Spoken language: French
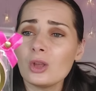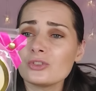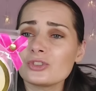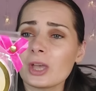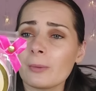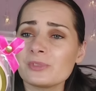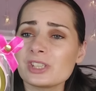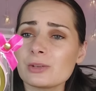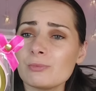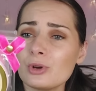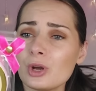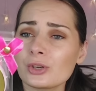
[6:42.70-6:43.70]
C'est un petit
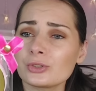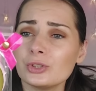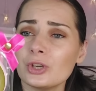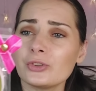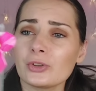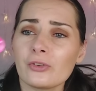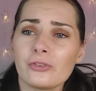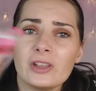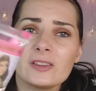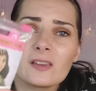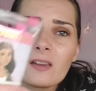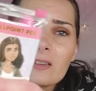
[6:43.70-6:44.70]
bloc-notes en
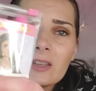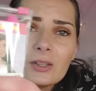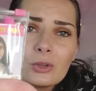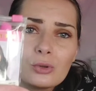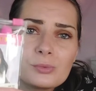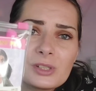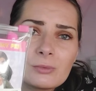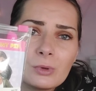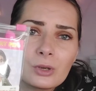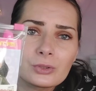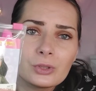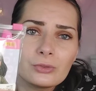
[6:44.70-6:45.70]
fait. Et dans le petit
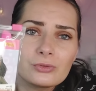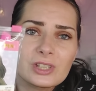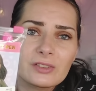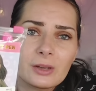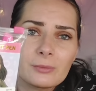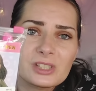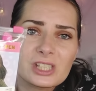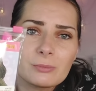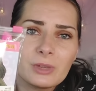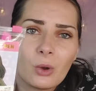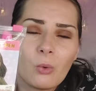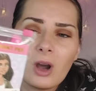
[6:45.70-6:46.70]
bloc-notes, vous avez un petit
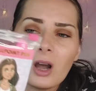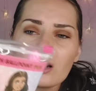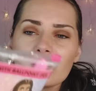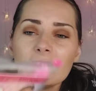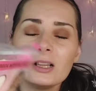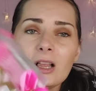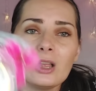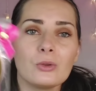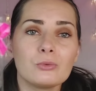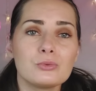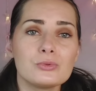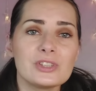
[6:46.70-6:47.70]
miroir.
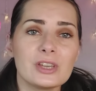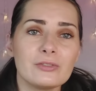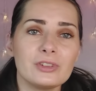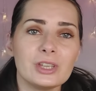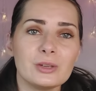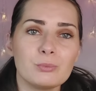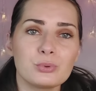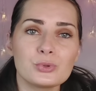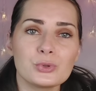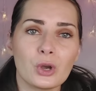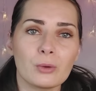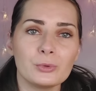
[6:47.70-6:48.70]
Vous aviez
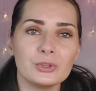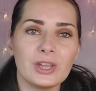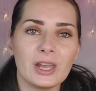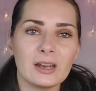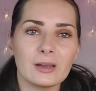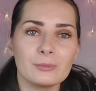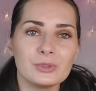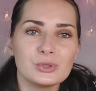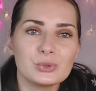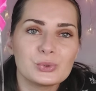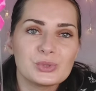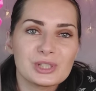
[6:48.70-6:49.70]
plusieurs modèles, mais
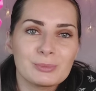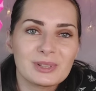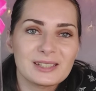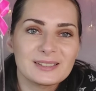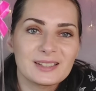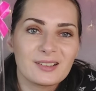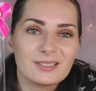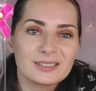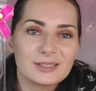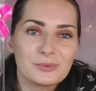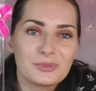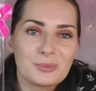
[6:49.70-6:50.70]
du coup j'ai pris ça.
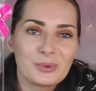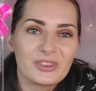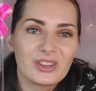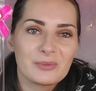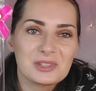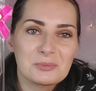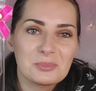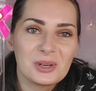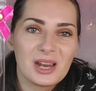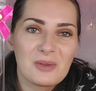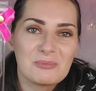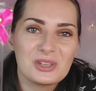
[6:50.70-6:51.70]
Ça me fait penser un petit peu à
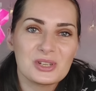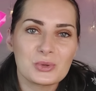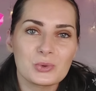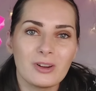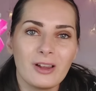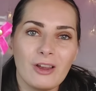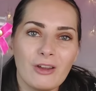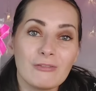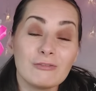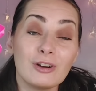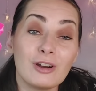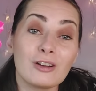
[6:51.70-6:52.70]
la Pichou.
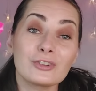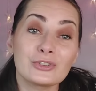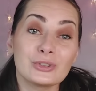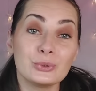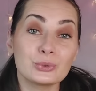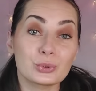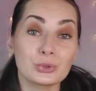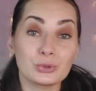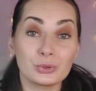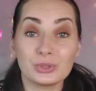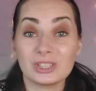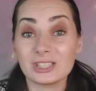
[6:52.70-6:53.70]
Voilà, c'est le truc
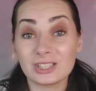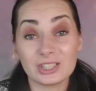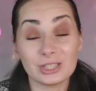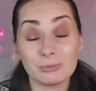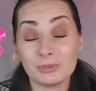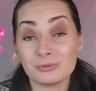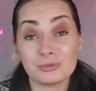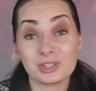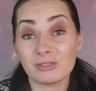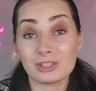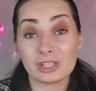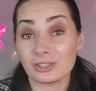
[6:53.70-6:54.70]
euh, kiki, mais vous
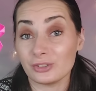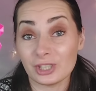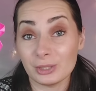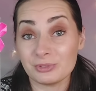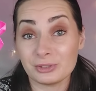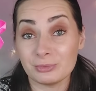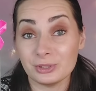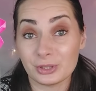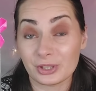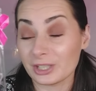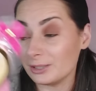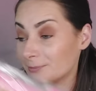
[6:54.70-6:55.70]
savez que j'adore les petites
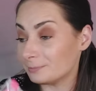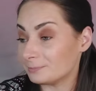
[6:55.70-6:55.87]
mignonneries.